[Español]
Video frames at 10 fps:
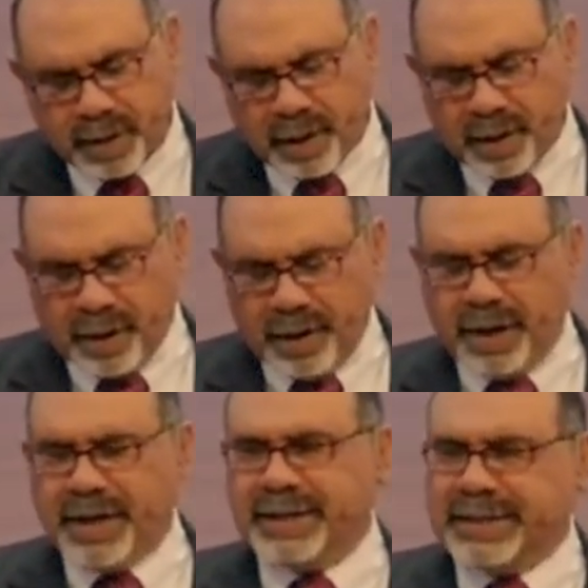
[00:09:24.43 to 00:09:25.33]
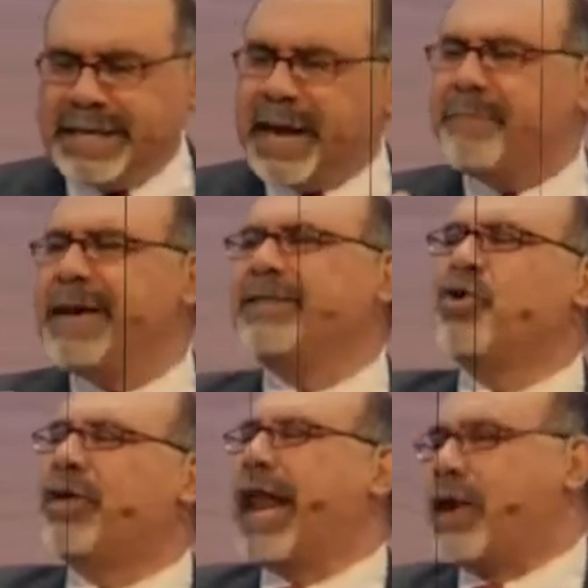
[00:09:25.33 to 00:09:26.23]
si en medio de la
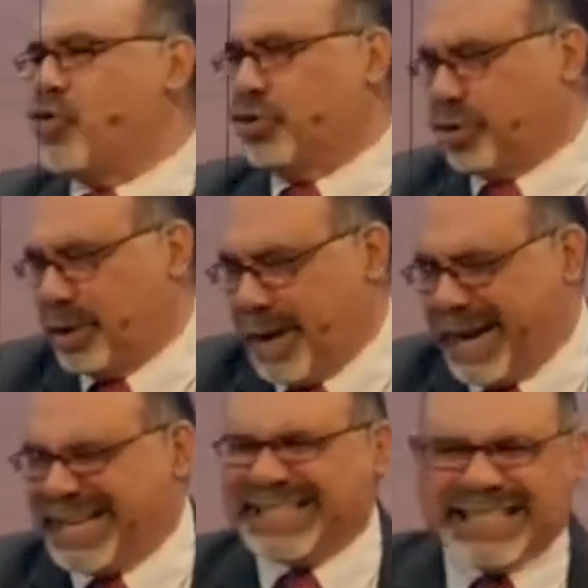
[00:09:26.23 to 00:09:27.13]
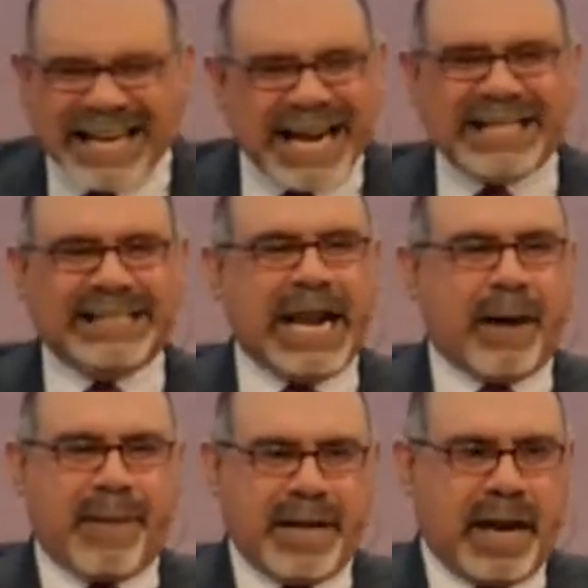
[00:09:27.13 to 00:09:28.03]
noche, a las 3 de la
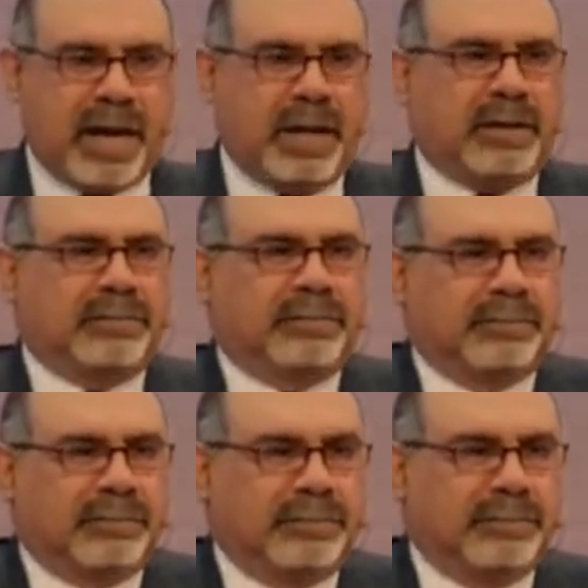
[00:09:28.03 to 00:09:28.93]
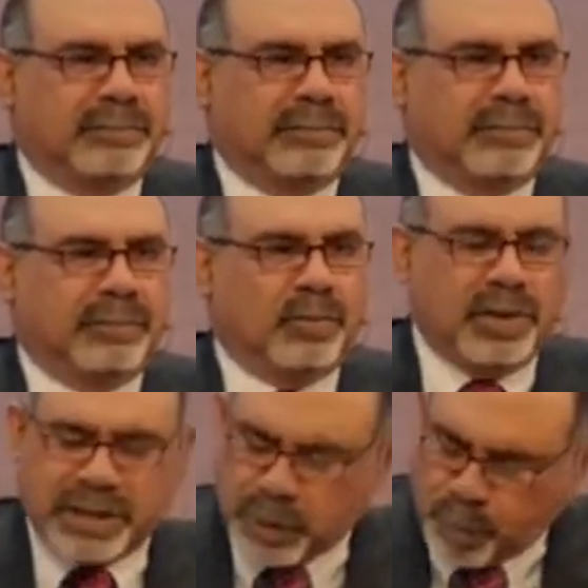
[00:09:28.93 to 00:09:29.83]
mañana, tú estás
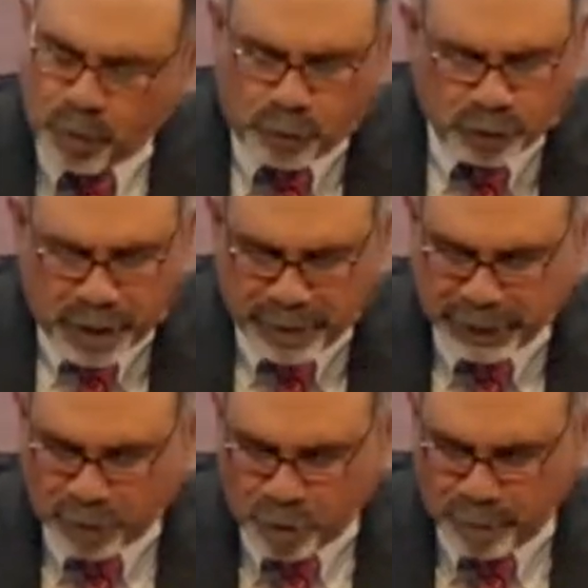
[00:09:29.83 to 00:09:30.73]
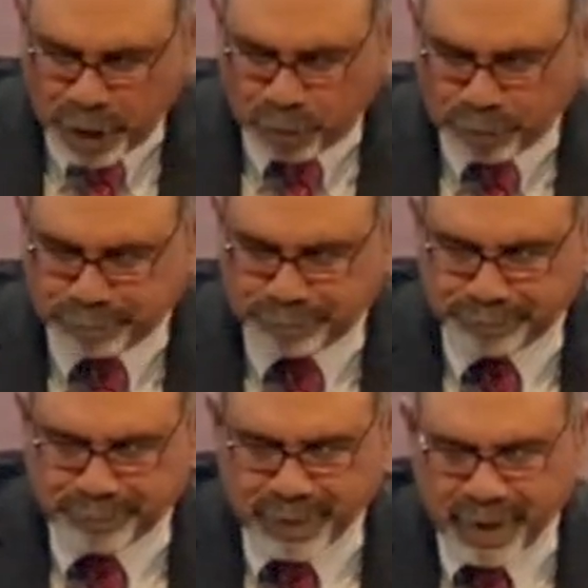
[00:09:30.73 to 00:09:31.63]
profundamente dormido,
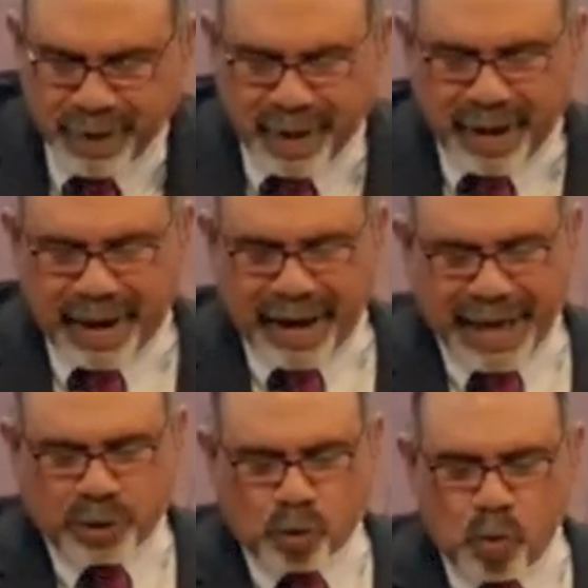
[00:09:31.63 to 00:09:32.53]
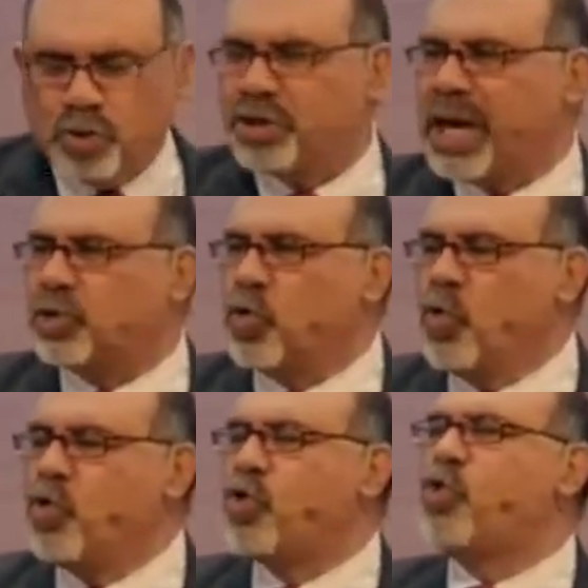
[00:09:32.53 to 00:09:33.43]
escuchas un
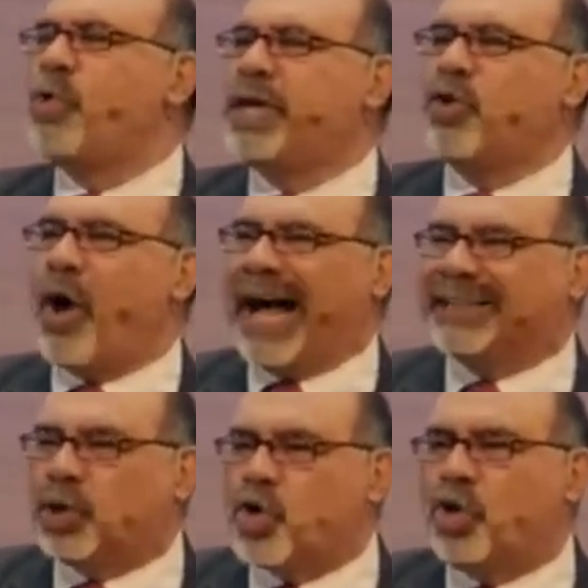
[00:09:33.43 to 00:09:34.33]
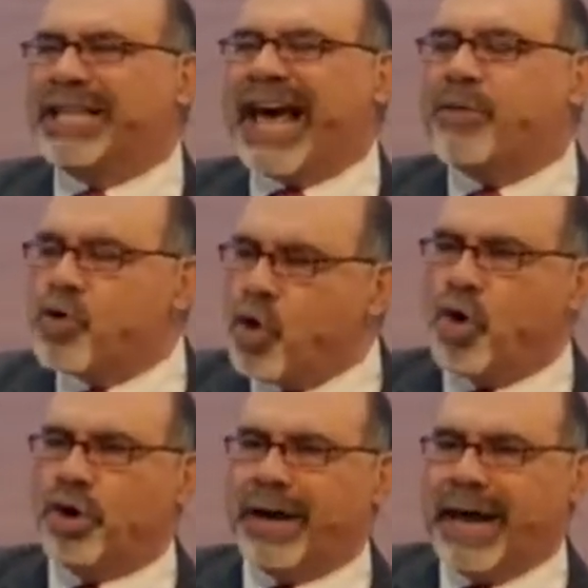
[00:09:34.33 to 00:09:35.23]
ruido atronador en
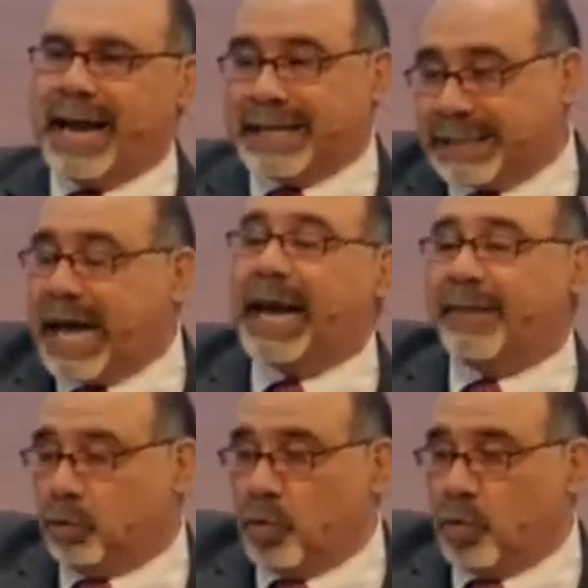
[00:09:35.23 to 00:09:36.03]
la sala de tu casa,